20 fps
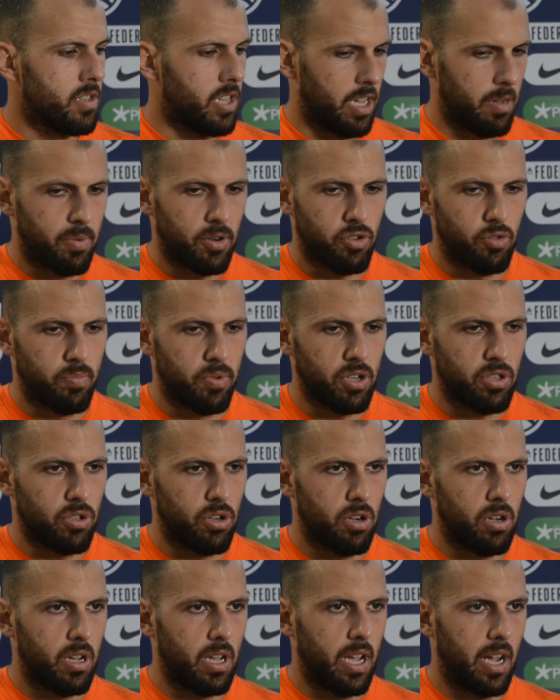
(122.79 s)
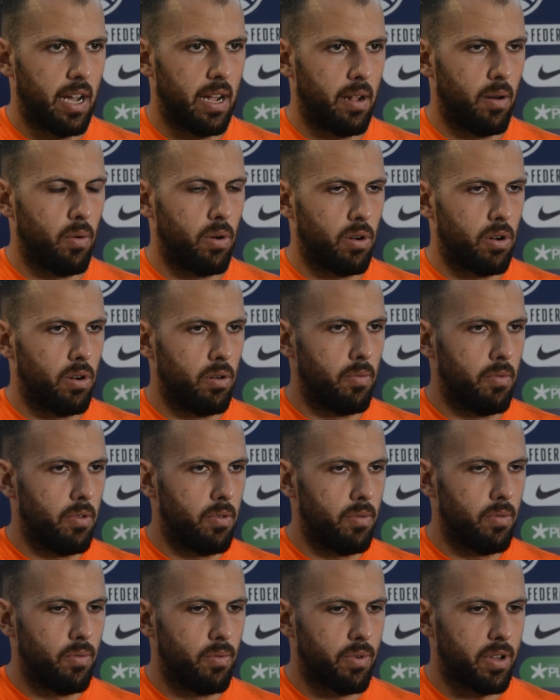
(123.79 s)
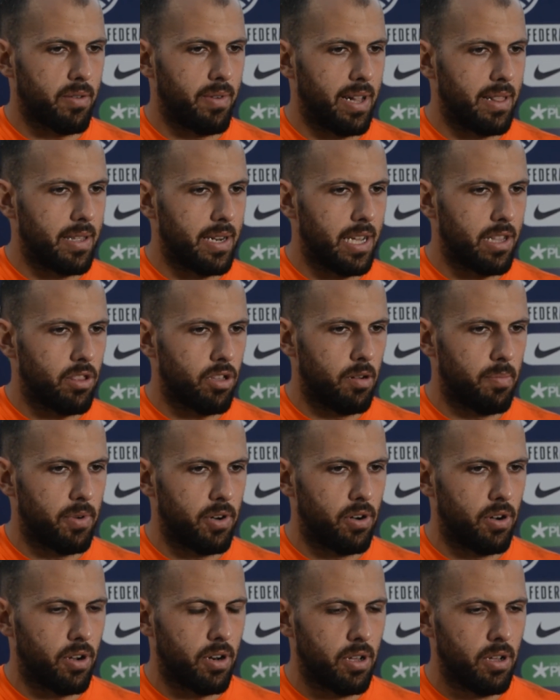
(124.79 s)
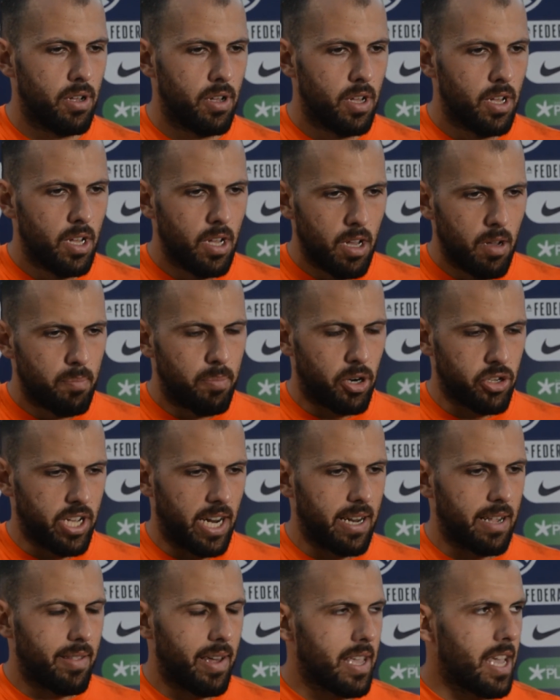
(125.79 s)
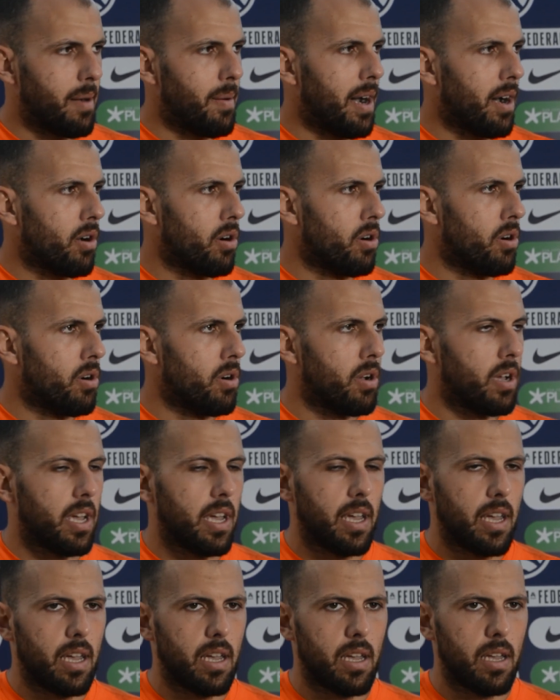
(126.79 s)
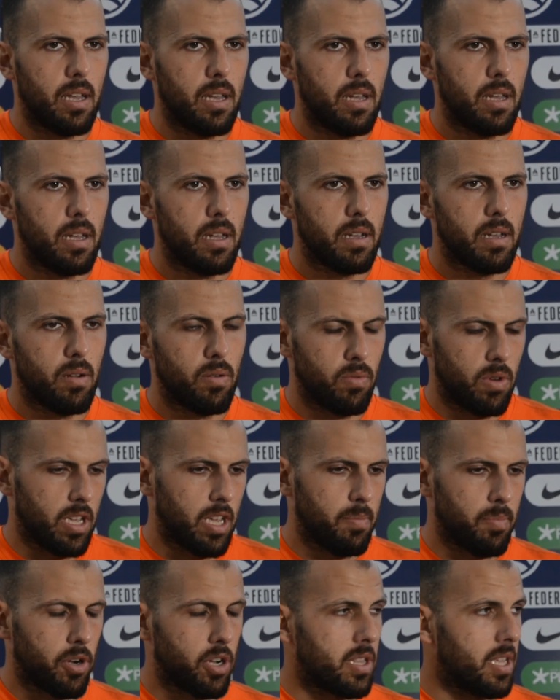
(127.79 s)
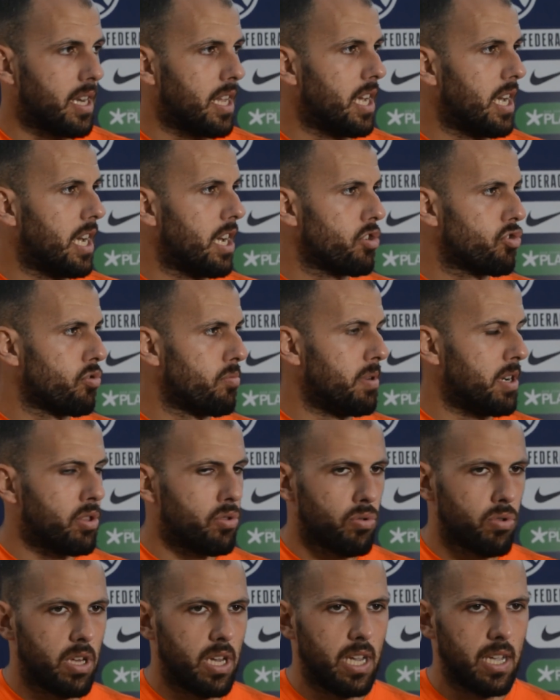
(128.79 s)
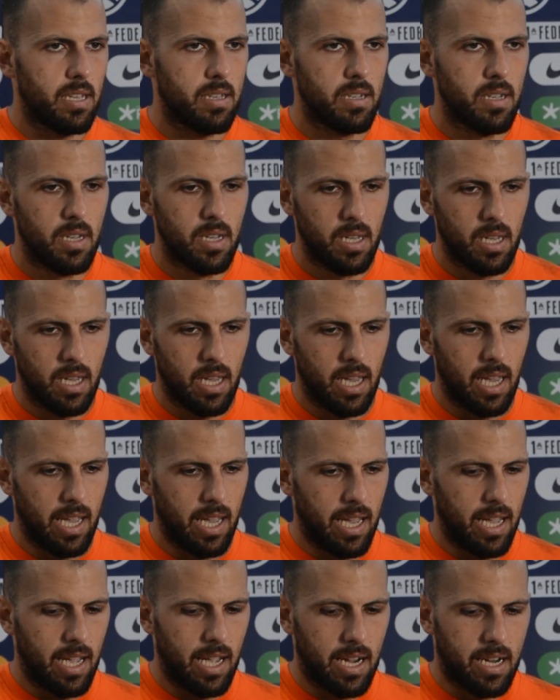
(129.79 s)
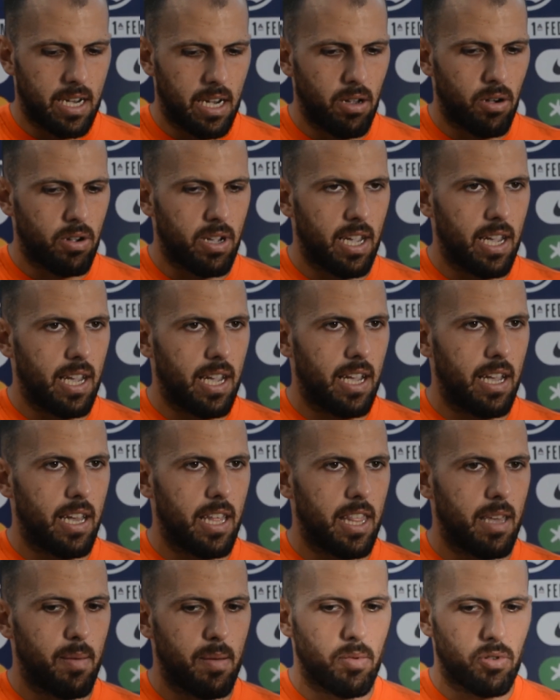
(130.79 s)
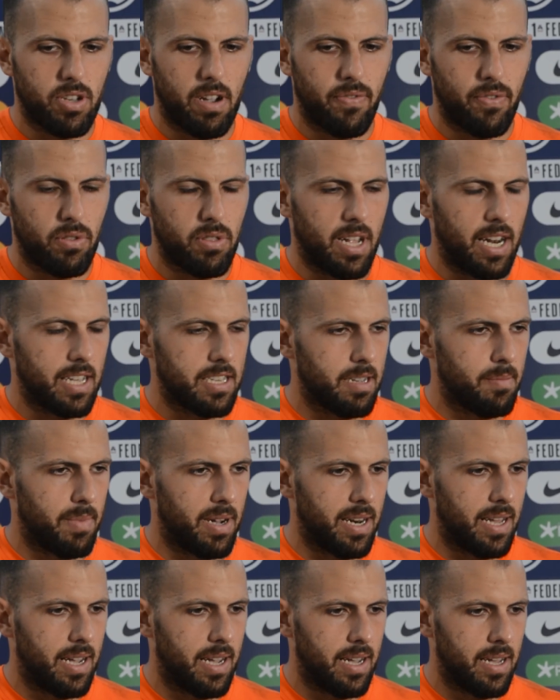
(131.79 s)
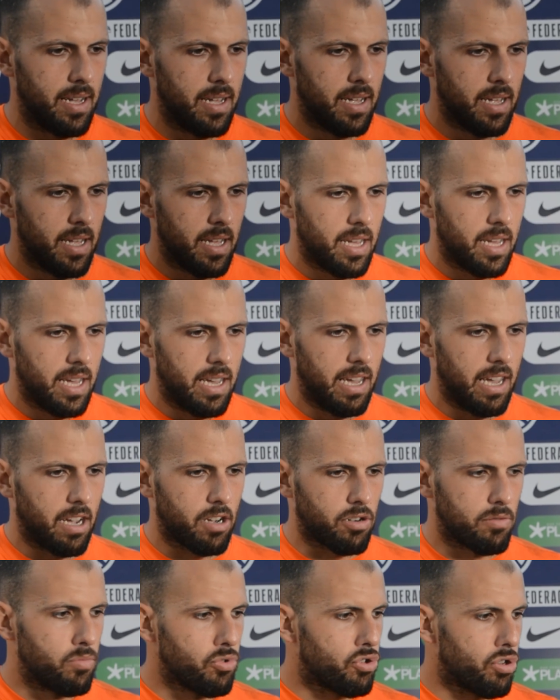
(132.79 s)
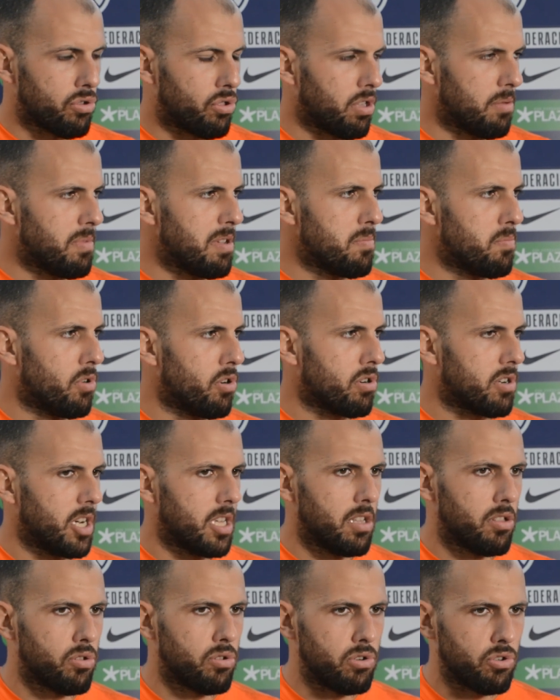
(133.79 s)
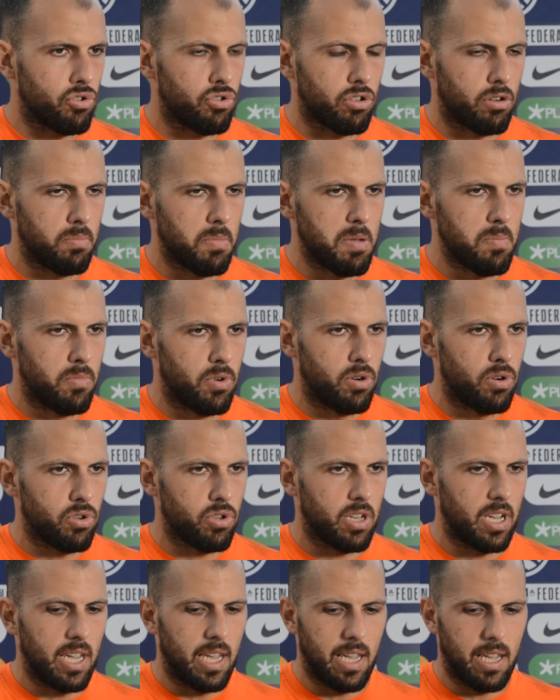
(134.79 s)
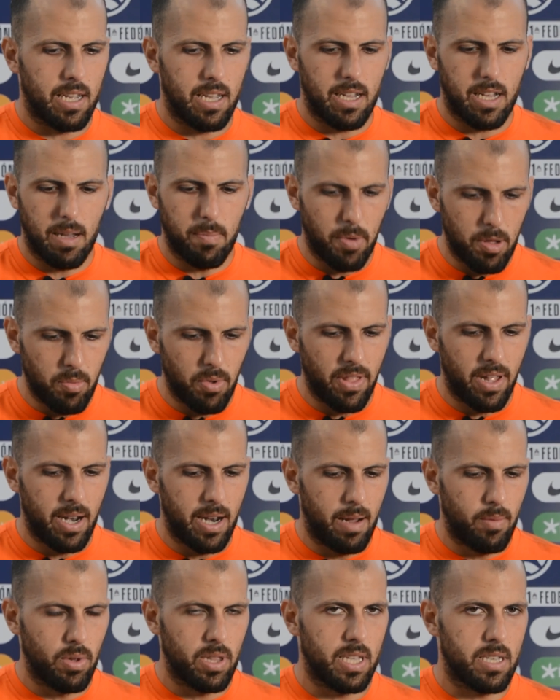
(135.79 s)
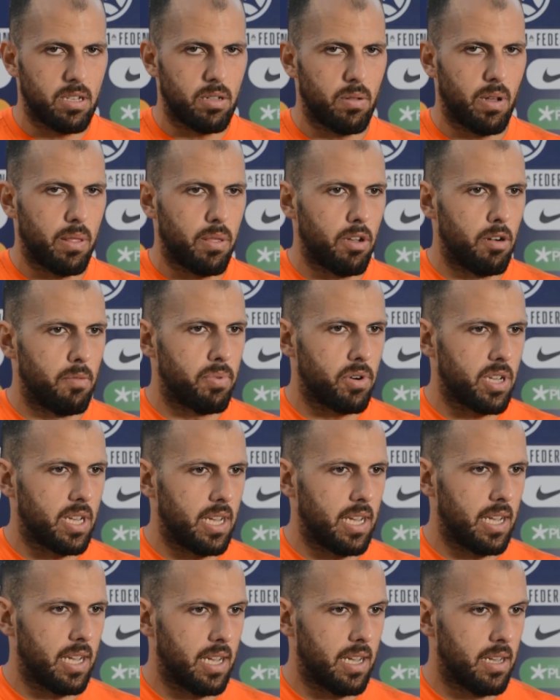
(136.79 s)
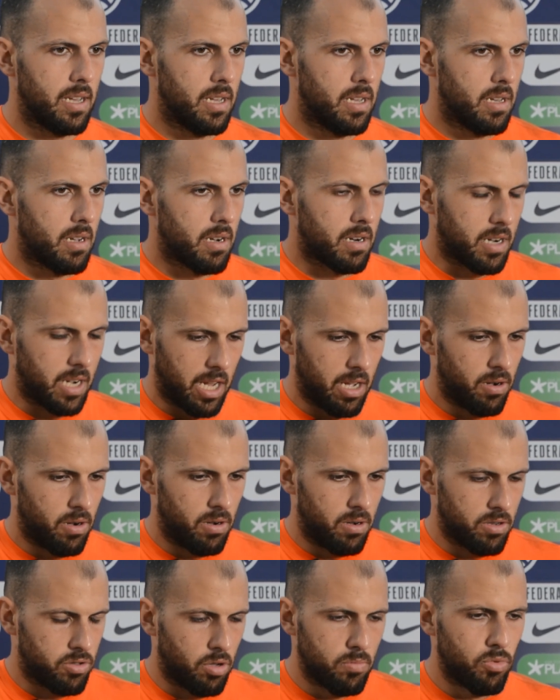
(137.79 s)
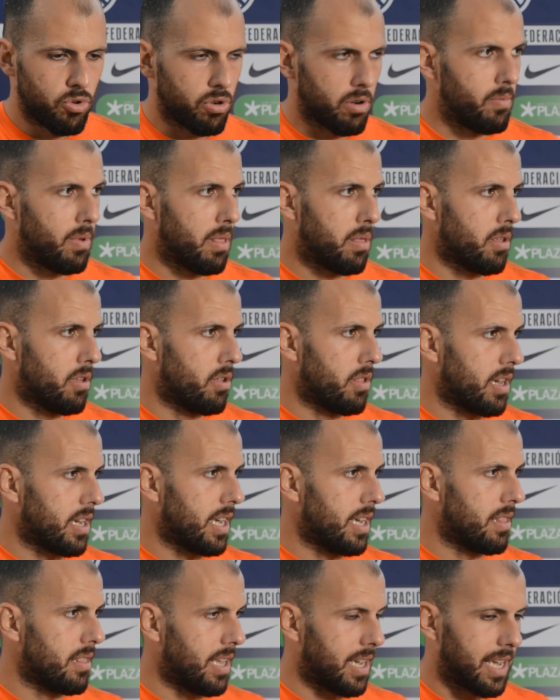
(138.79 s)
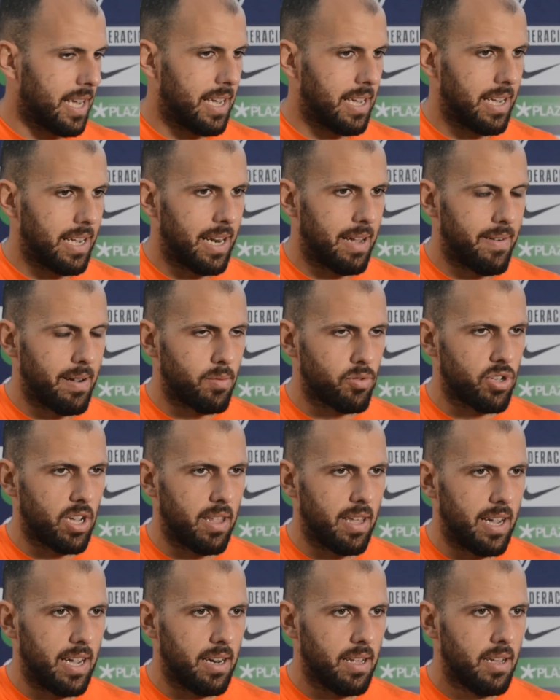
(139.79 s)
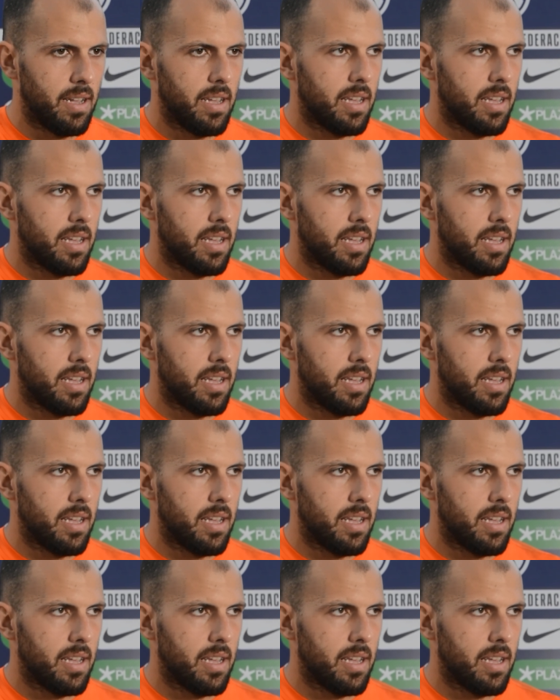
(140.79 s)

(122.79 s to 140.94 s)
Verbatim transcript: Este sí, por supuesto, eh, luego un rival directo por por salir de ahí abajo, eh, un equipo que tiene sus virtudes, eh, creo que debemos afrontar la semana eh, con mucho optimismo, creyendo en nosotros mismos, que, podemos darle la vuelta a la situación porque creo, estoy muy convencido de que, la vamos a dar.